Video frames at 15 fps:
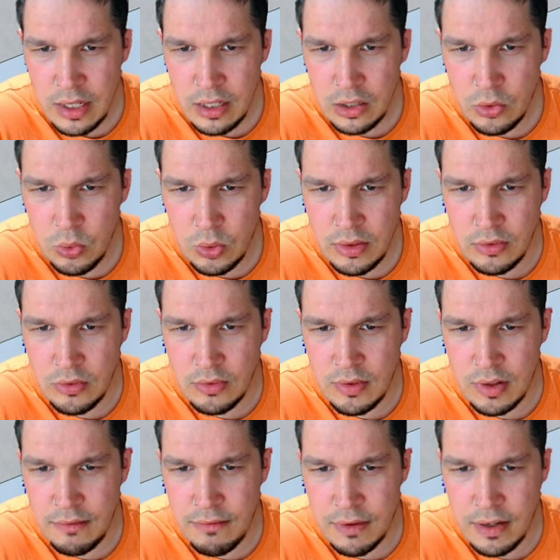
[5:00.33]
Dort ist unser
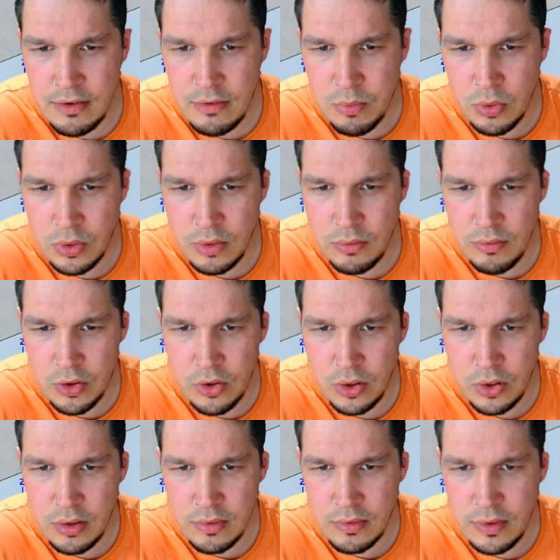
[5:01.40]
Referenzpunkt. Wir
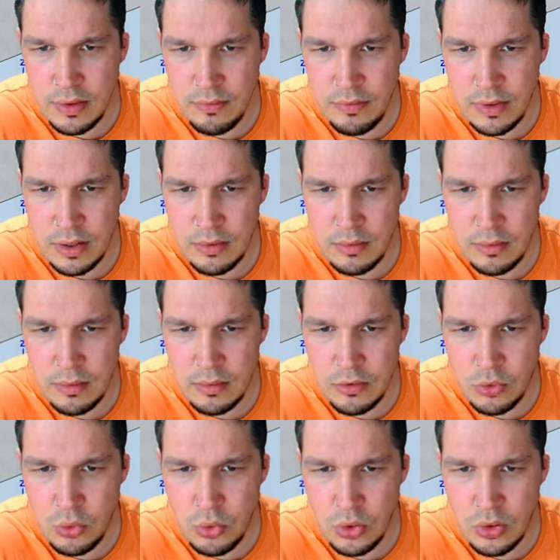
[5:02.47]
können das hier wieder in
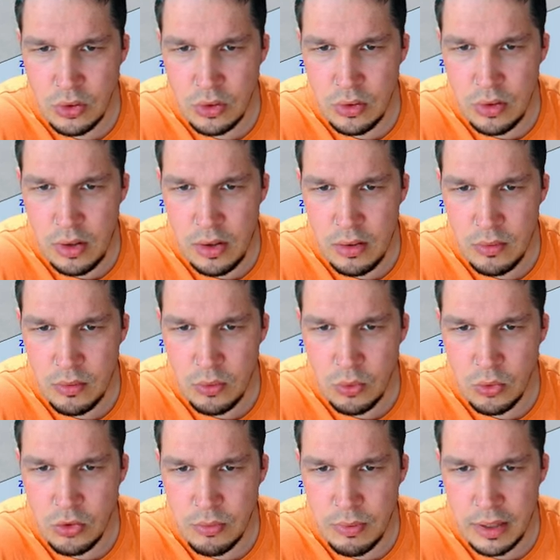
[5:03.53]
Süden
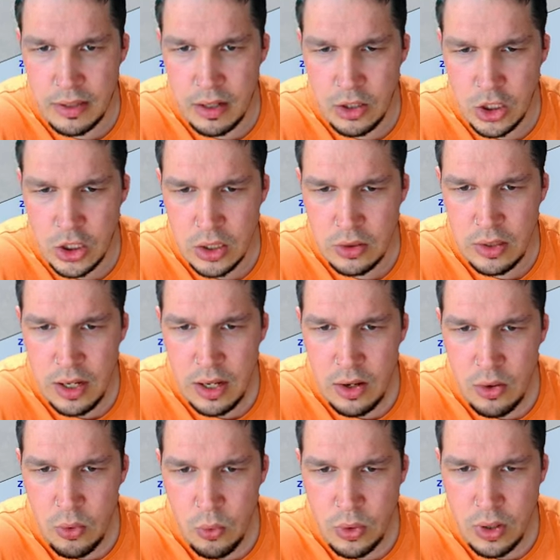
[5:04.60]
und so weiter anschauen
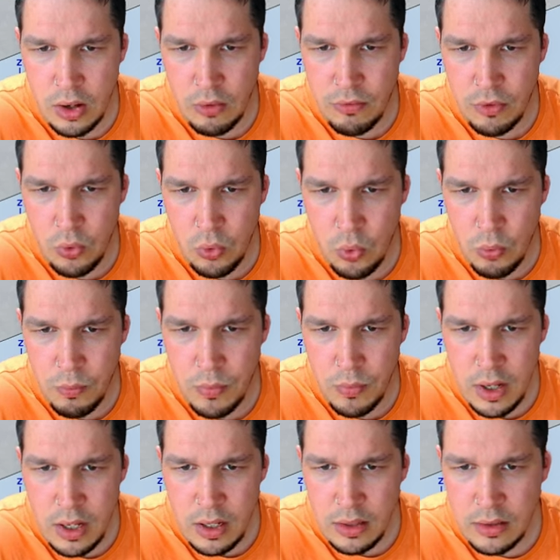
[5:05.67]
oder auch von oben.
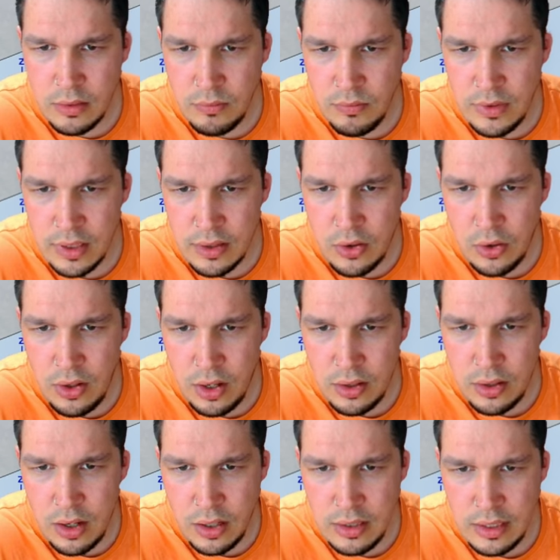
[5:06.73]
Wir können
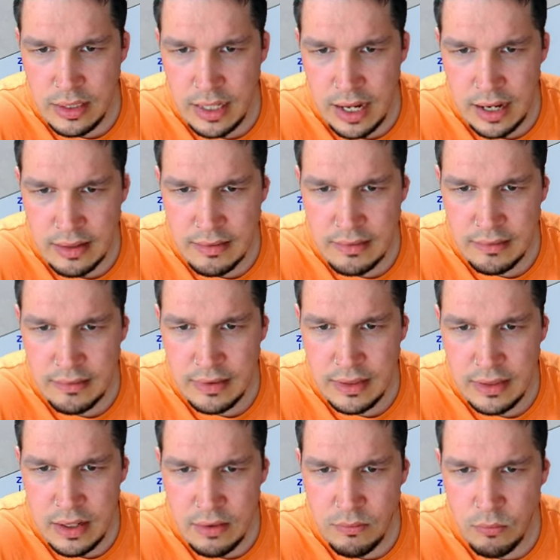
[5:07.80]
anhand der Achsen
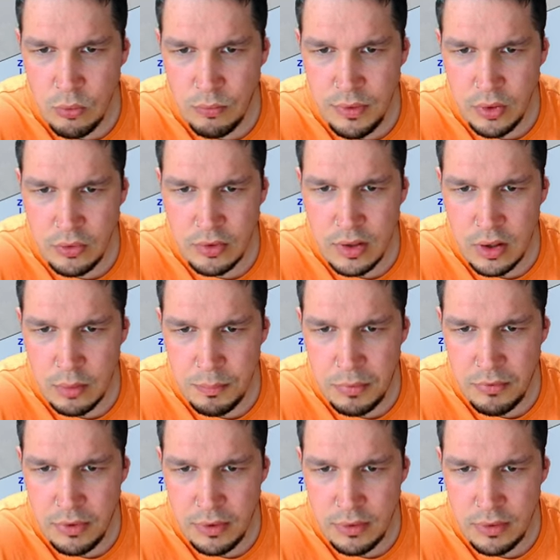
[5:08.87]
sehen, wo wir uns gerade
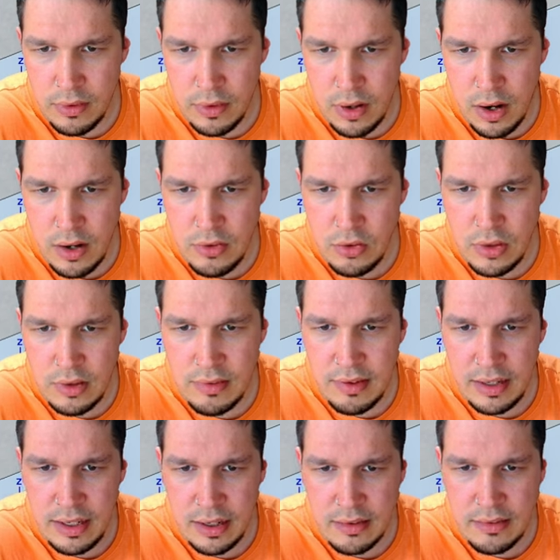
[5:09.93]
befinden. Also die
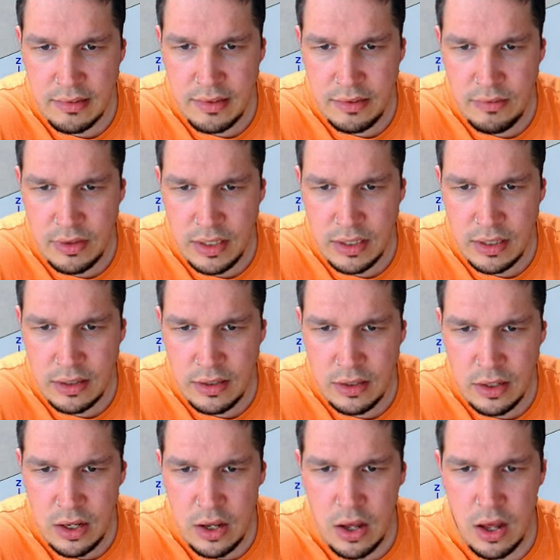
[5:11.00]
Z-Achse sehen wir nicht, denn
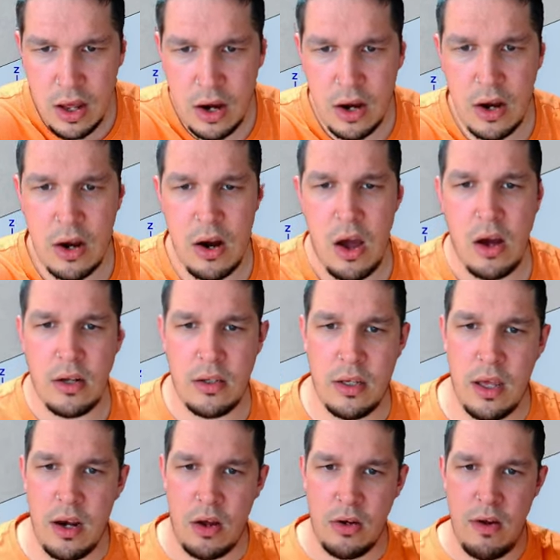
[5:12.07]
die ragt
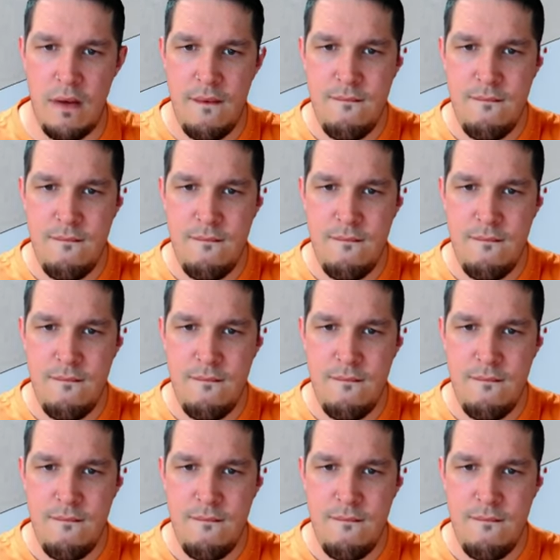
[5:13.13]
gerade